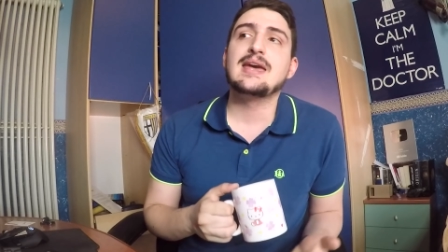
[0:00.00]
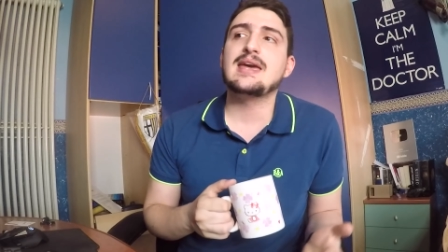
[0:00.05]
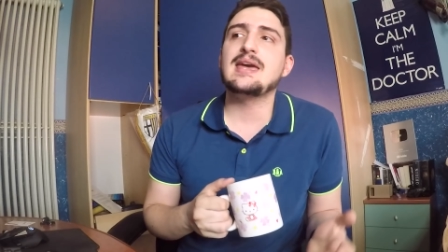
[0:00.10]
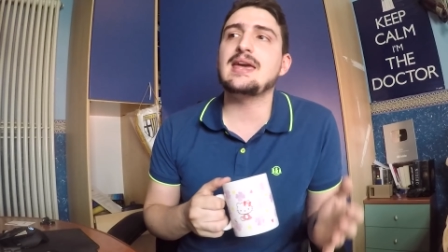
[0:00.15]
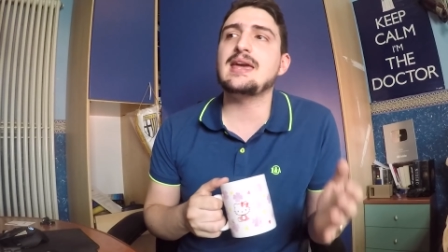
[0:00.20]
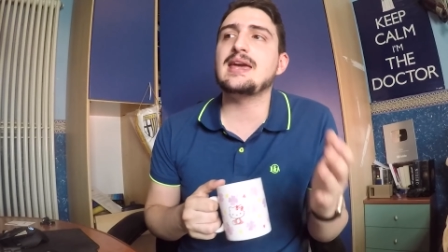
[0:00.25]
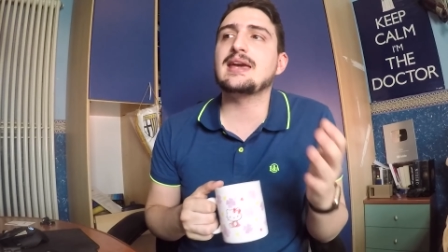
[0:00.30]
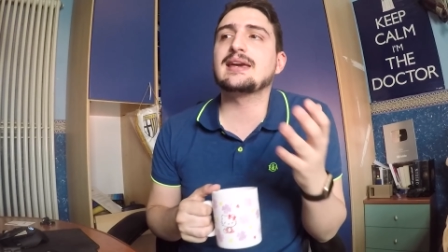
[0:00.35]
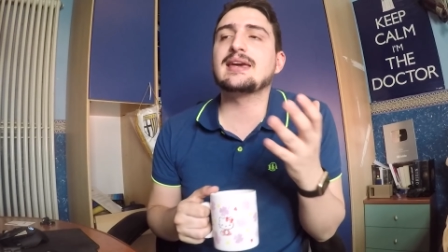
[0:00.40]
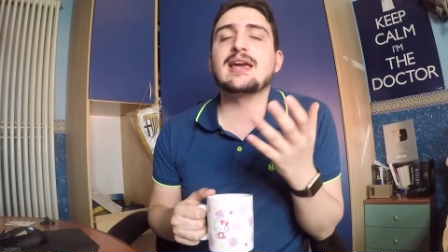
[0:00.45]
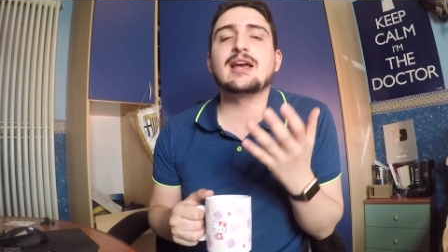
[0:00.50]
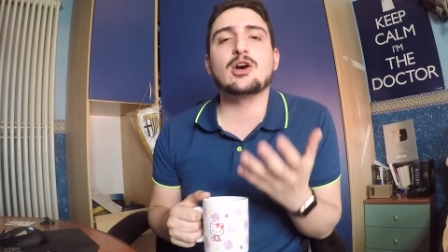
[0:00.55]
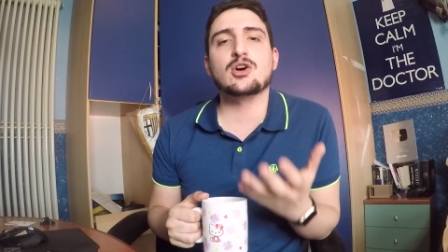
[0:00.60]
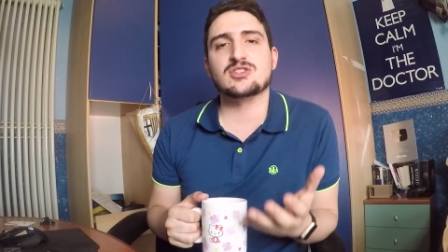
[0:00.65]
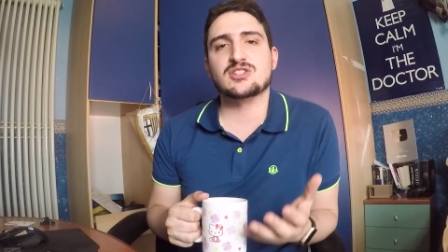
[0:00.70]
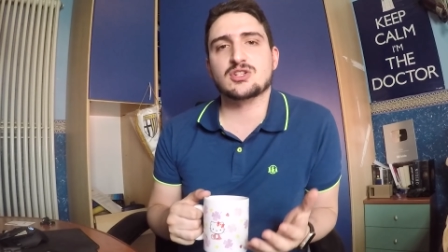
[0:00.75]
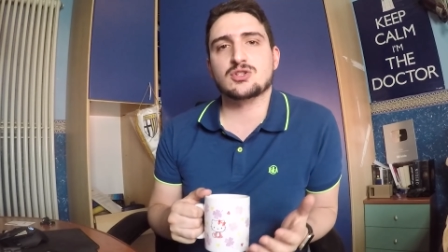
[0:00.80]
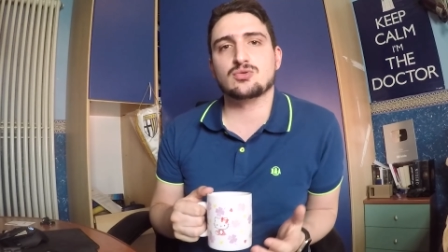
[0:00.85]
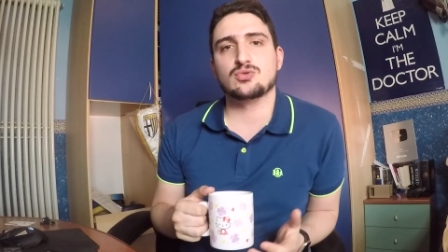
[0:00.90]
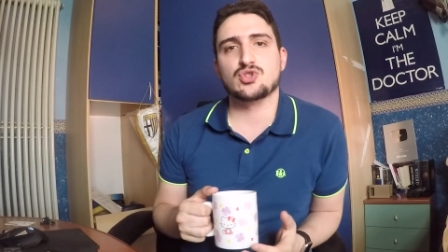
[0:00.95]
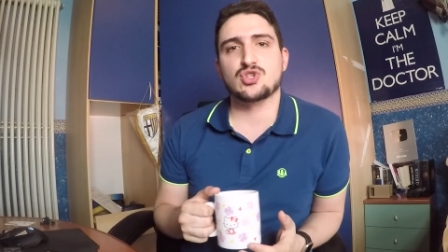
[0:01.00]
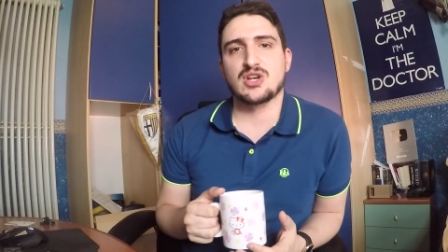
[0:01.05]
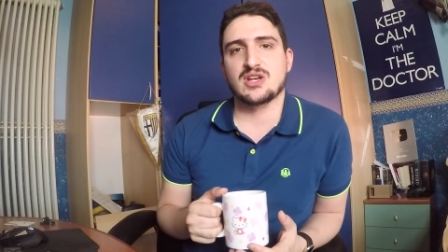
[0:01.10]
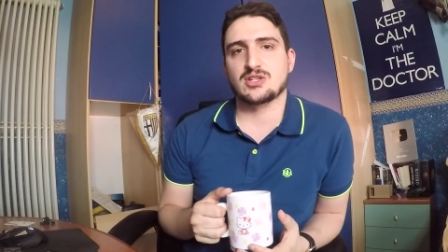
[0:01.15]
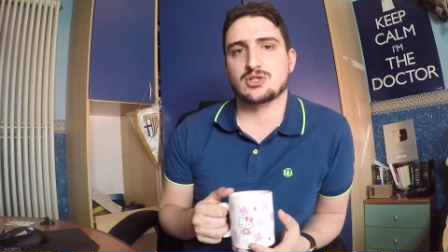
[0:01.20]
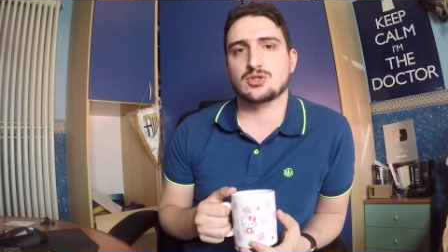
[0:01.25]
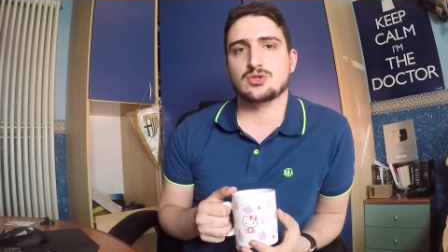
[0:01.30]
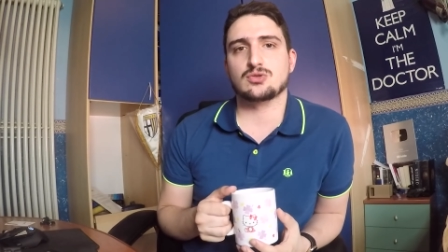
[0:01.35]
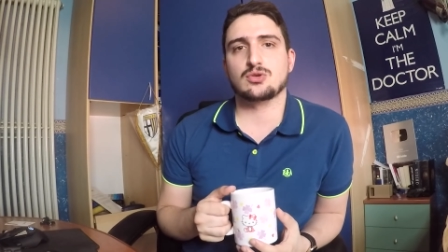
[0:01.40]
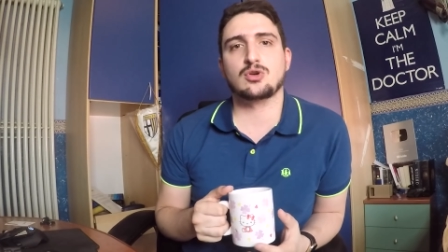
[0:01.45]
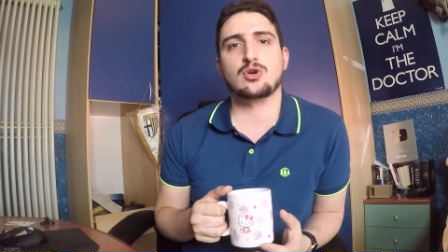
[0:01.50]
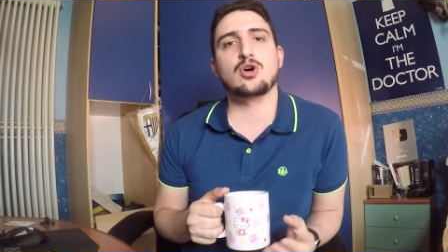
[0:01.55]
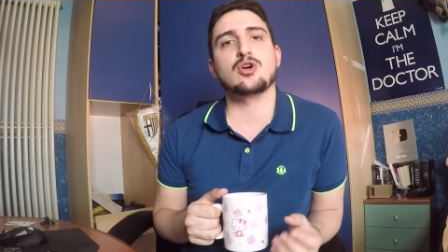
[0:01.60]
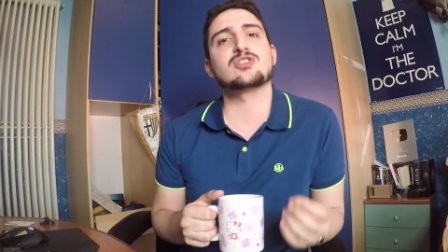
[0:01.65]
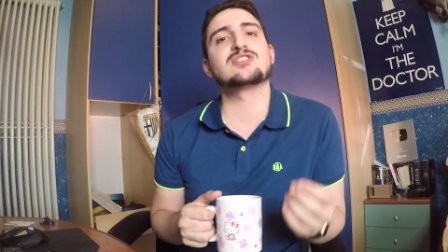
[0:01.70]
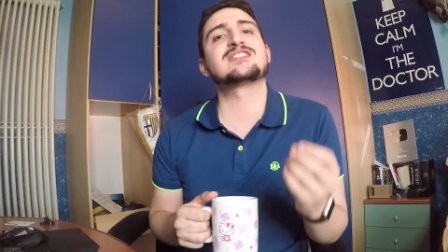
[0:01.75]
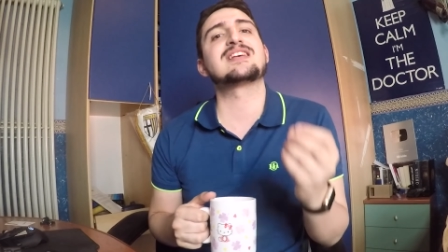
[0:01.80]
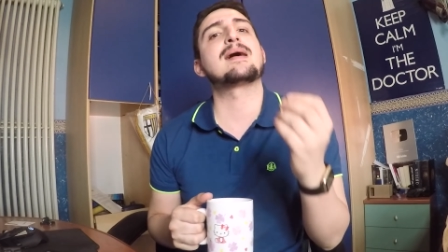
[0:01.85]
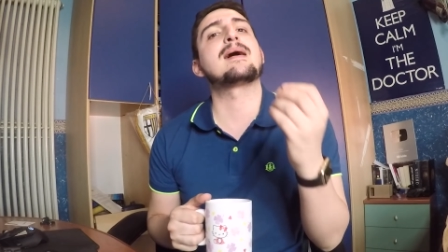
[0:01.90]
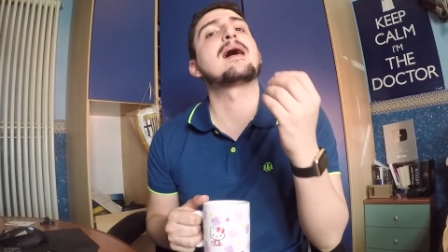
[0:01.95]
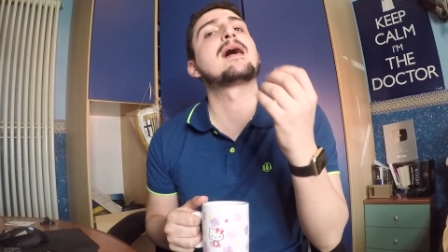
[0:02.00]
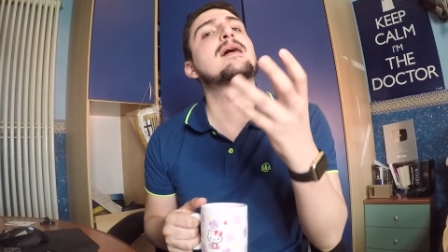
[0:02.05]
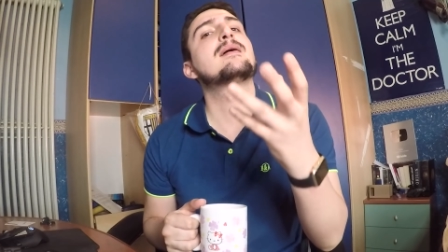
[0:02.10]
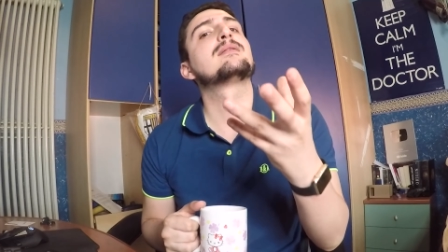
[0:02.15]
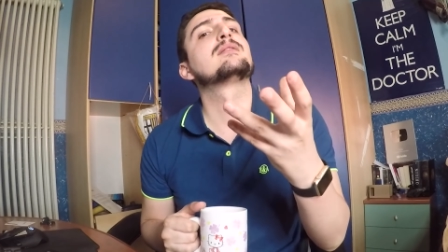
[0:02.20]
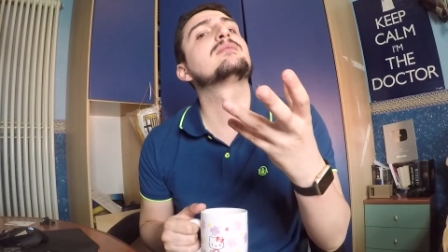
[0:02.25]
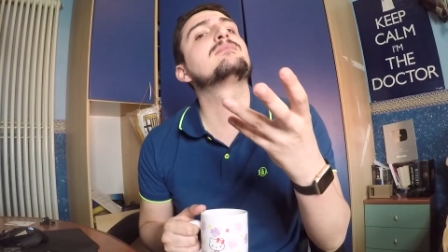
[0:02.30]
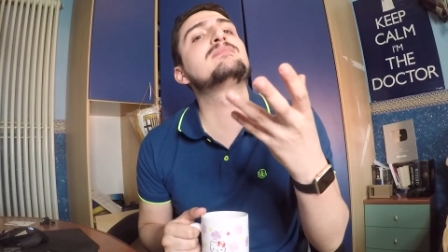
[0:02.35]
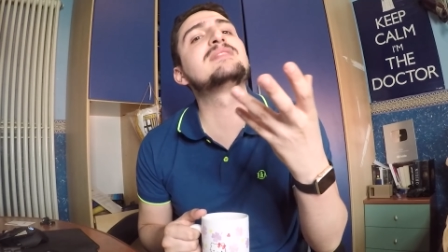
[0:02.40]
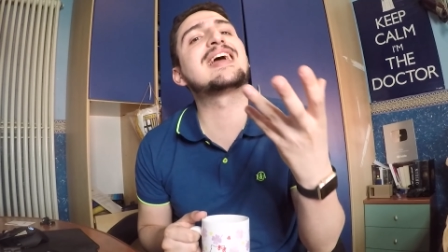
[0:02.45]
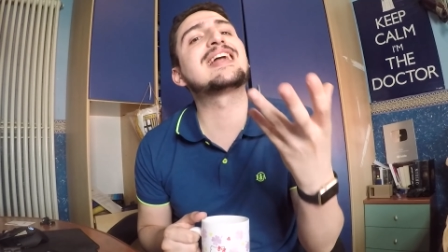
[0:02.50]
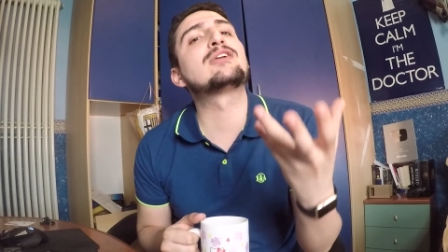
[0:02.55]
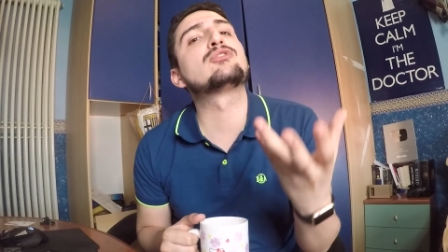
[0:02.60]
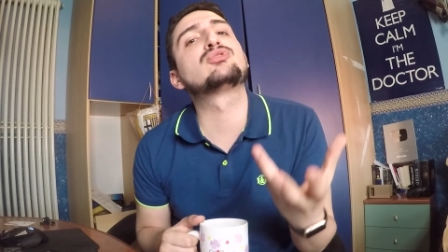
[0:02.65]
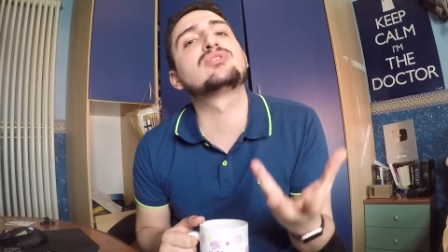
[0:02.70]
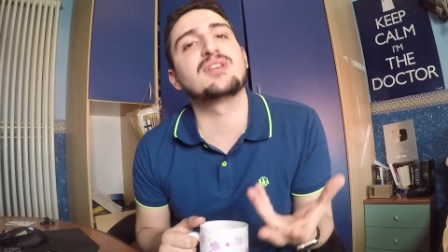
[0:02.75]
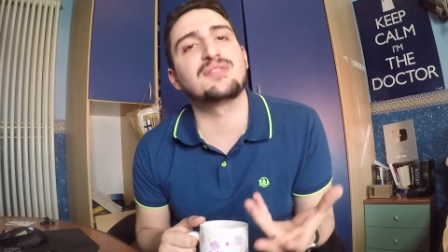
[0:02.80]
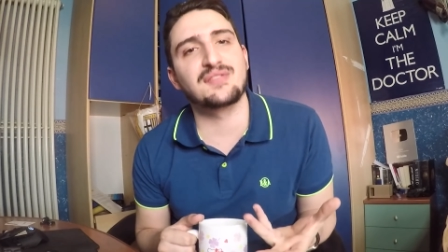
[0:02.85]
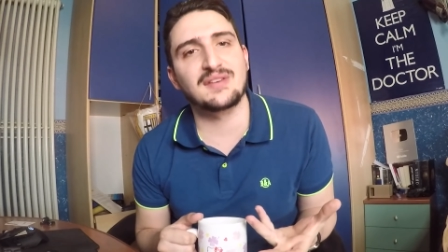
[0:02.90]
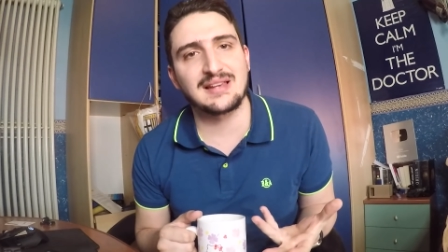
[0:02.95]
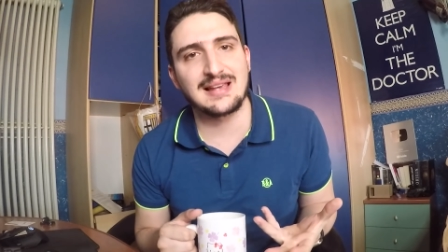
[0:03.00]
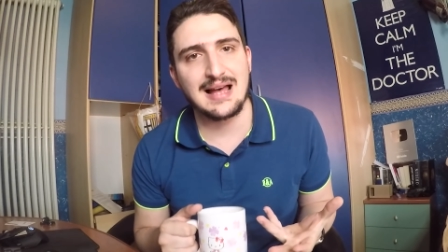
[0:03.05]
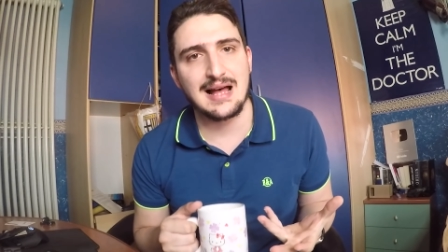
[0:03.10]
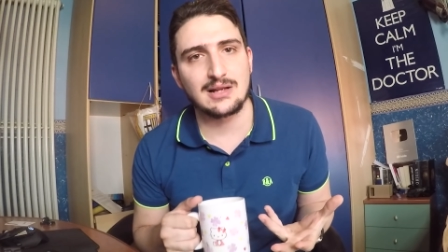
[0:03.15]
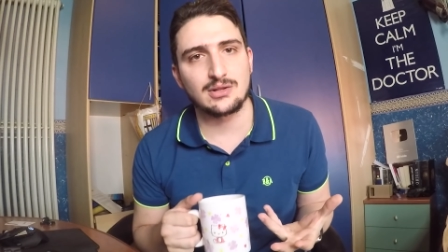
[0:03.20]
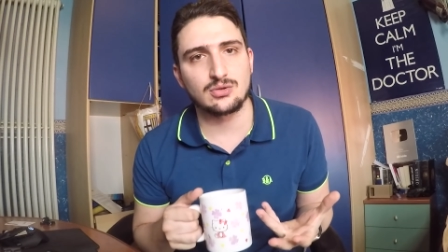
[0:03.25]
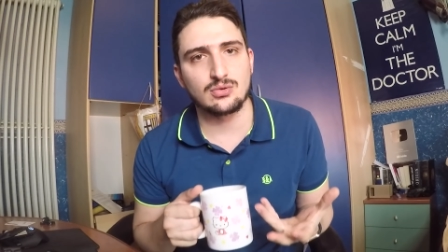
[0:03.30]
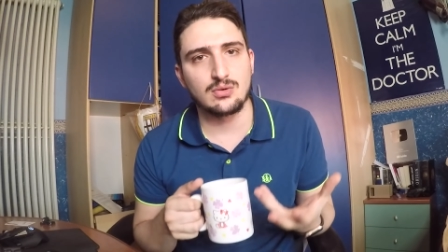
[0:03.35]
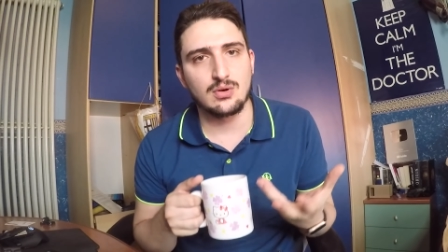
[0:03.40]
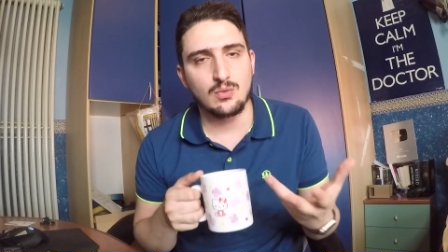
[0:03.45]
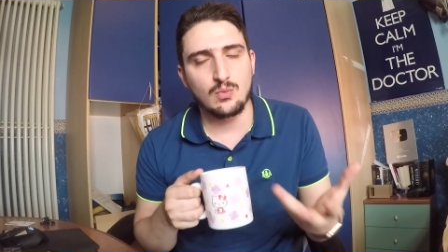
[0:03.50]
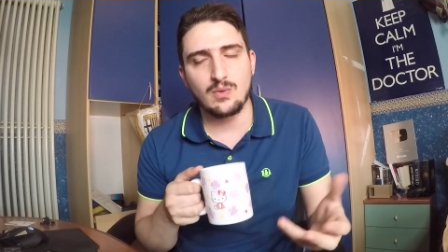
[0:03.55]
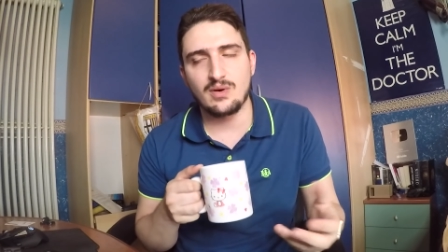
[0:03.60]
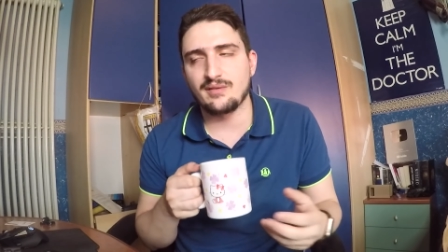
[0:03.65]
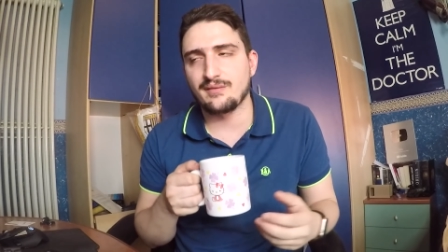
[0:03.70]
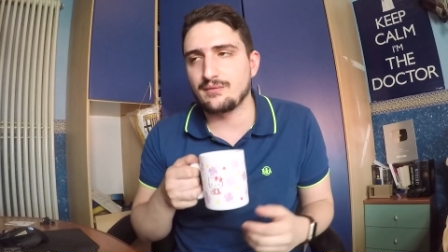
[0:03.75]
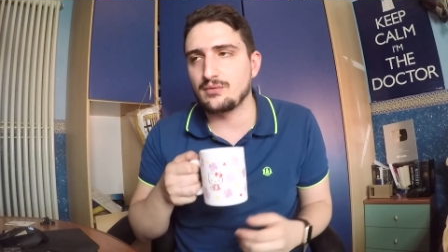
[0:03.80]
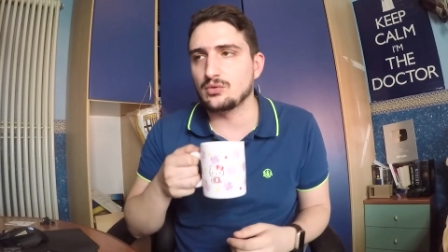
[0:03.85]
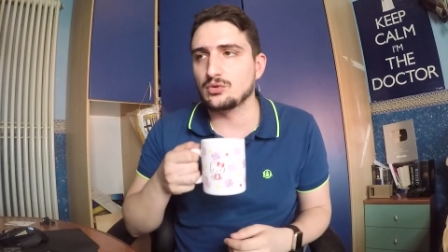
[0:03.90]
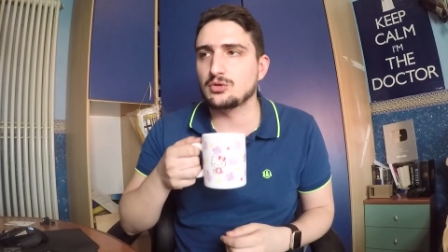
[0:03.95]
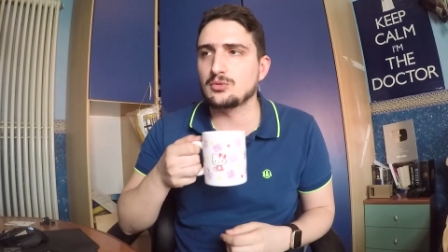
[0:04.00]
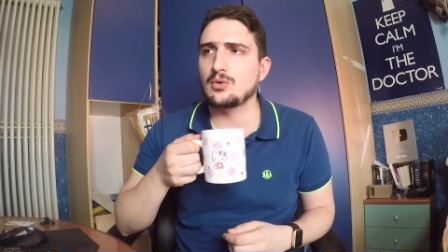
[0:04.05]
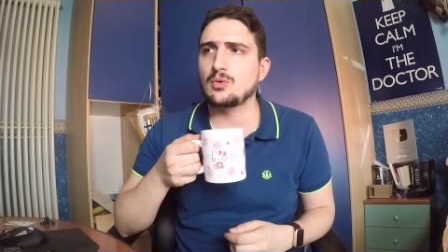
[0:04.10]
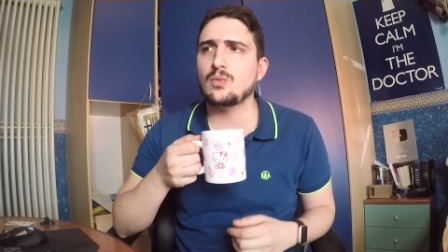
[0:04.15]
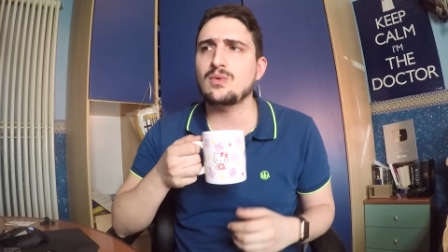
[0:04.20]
E che cosa è successo? Cosa mi ha notificato OneFootball.